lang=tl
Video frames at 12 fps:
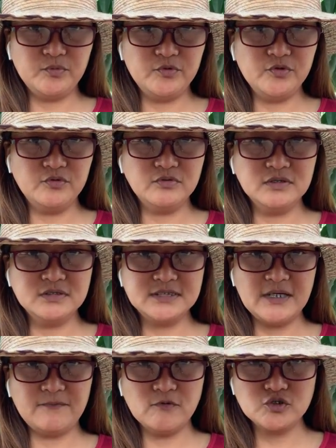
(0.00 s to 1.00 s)
po yung,
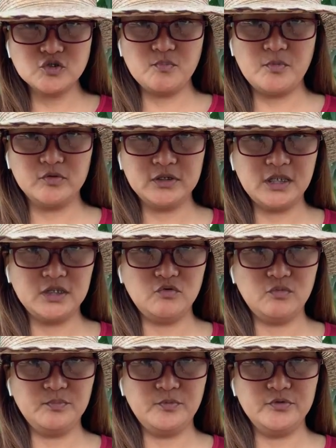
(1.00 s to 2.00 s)
sa post ko po na
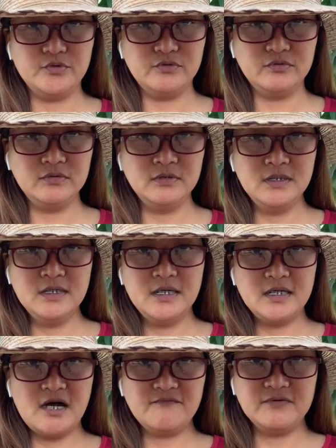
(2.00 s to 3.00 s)
nandoon po yung
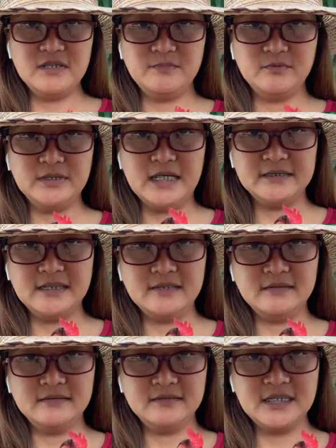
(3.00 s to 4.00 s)
raffle po
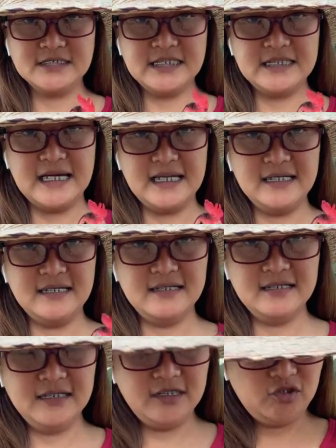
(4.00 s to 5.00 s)
natin na sigal.
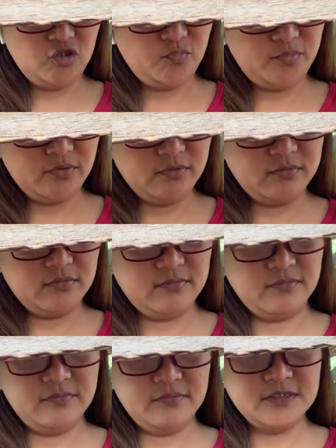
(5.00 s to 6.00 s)
Ito po,
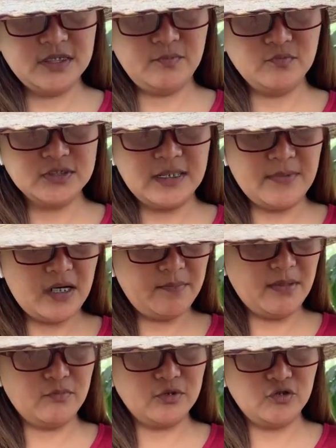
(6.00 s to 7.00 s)
isa po sa mga
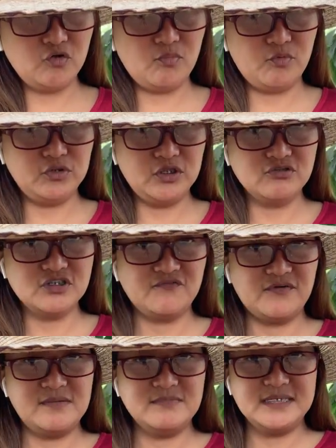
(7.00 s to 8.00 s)
paborito ko po dito sa
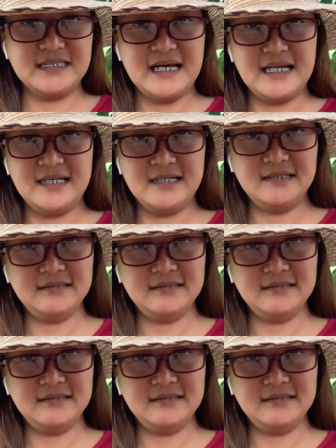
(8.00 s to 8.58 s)
farm, sigal.